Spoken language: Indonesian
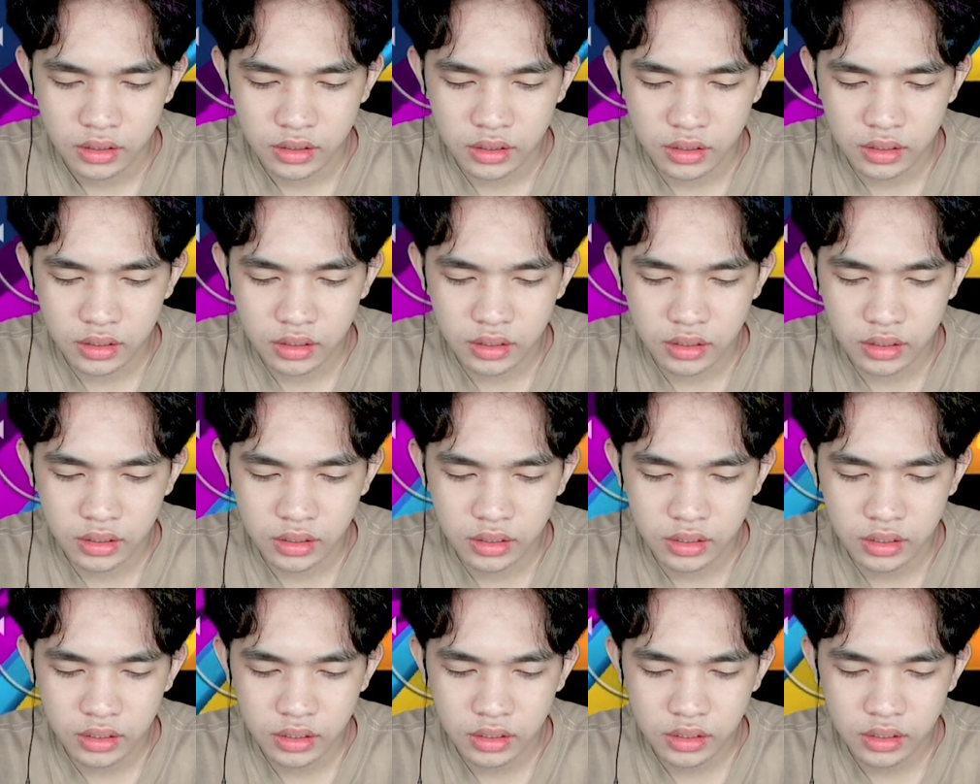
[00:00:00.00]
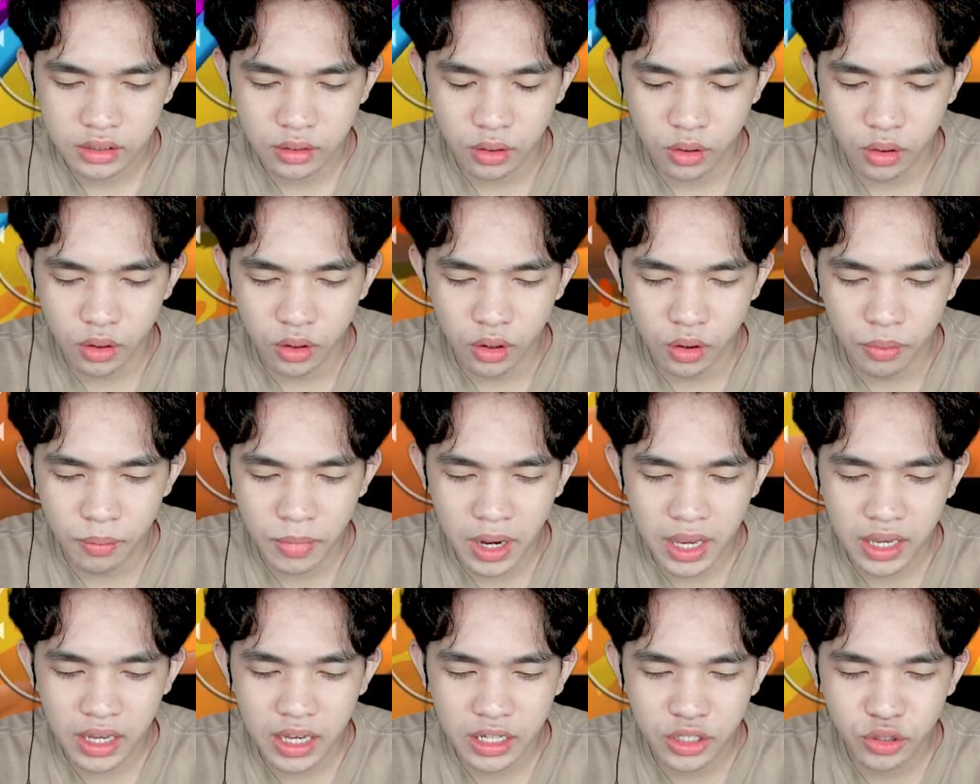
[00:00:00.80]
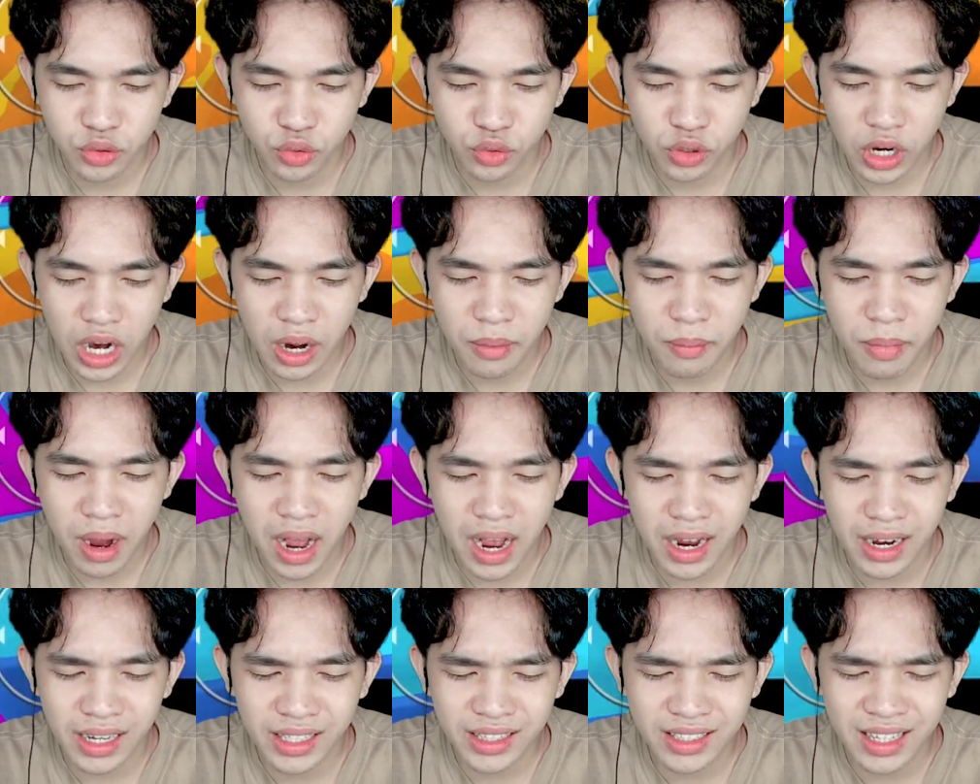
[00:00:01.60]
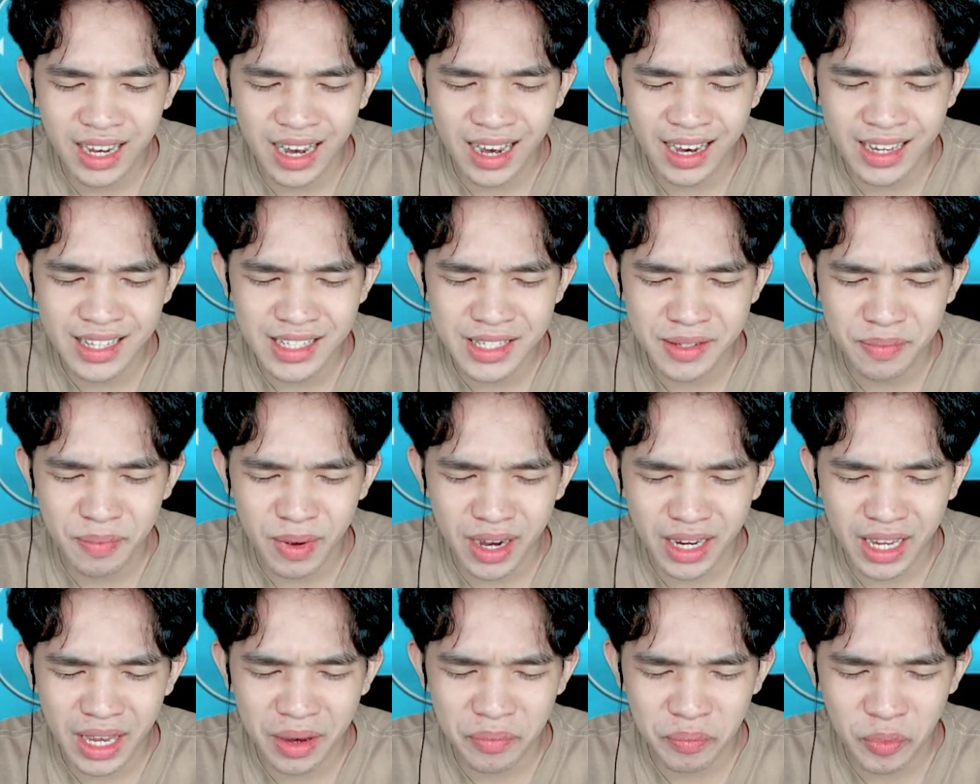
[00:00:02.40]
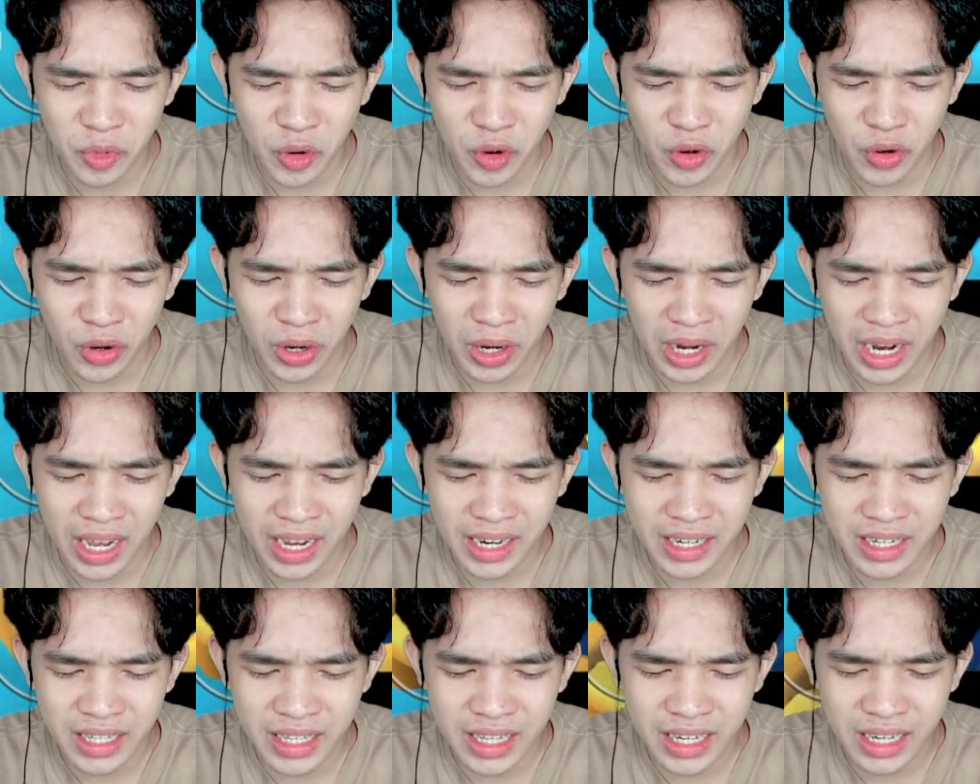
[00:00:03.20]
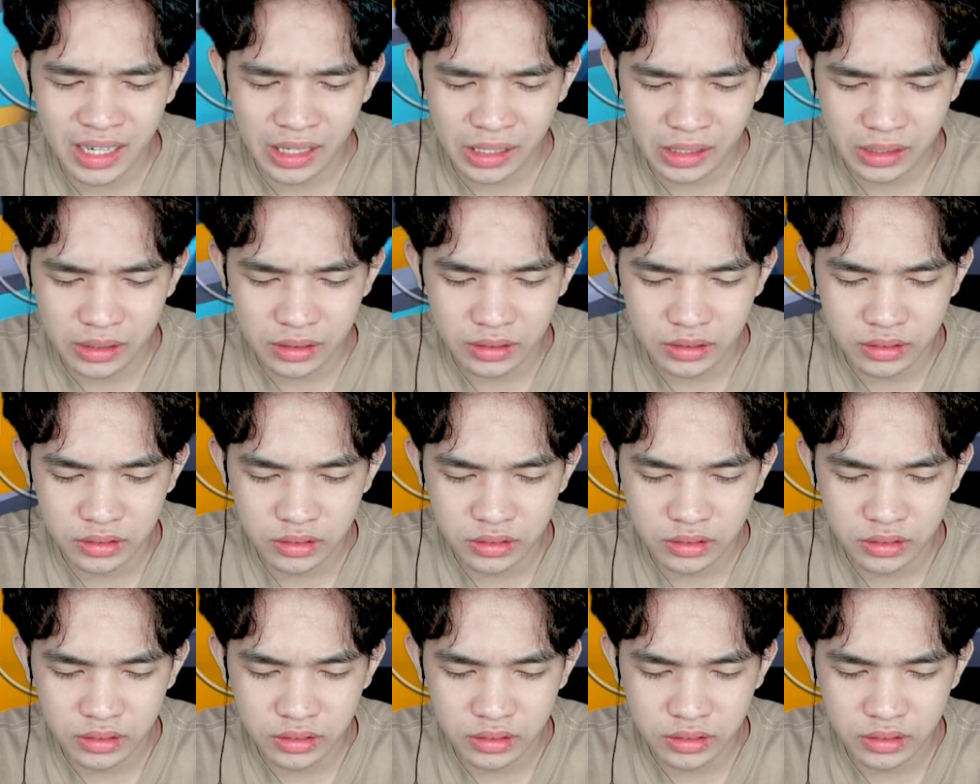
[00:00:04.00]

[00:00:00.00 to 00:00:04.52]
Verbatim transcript: Set. Oh my god, curang banget guys pakai bola dia